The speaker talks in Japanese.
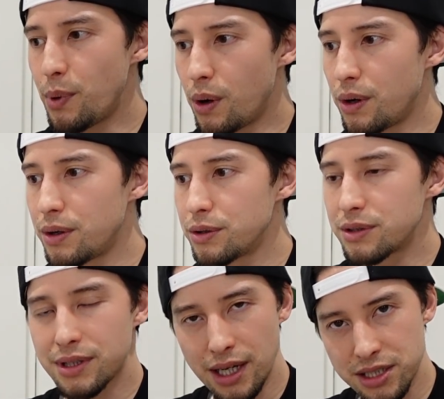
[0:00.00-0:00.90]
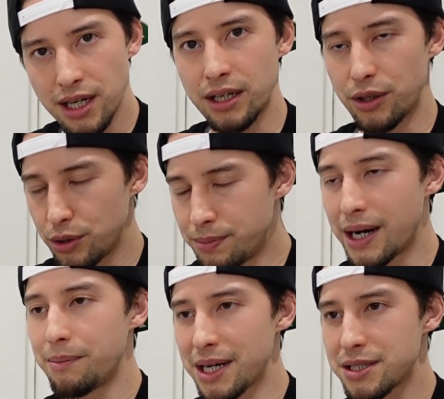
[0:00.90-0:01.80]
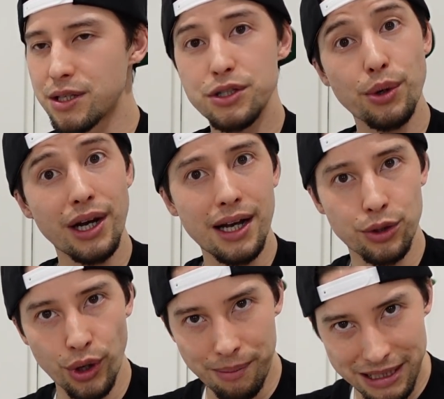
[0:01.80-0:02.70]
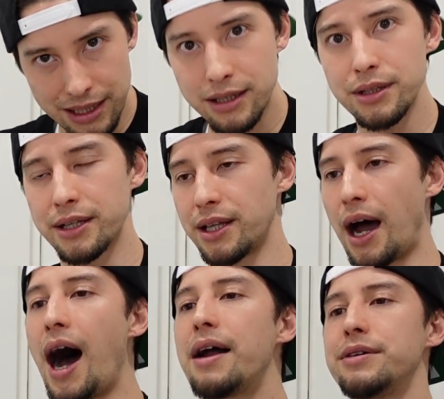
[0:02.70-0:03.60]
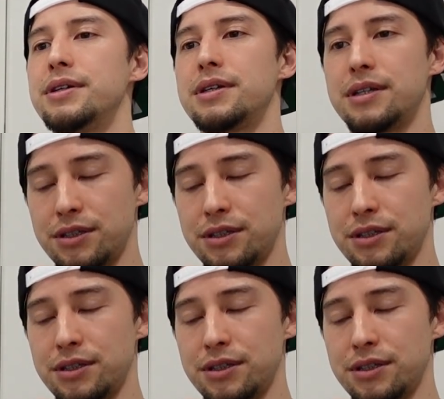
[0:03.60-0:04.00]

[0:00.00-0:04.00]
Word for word: も確かに生まれます。それがドラマティックだったりある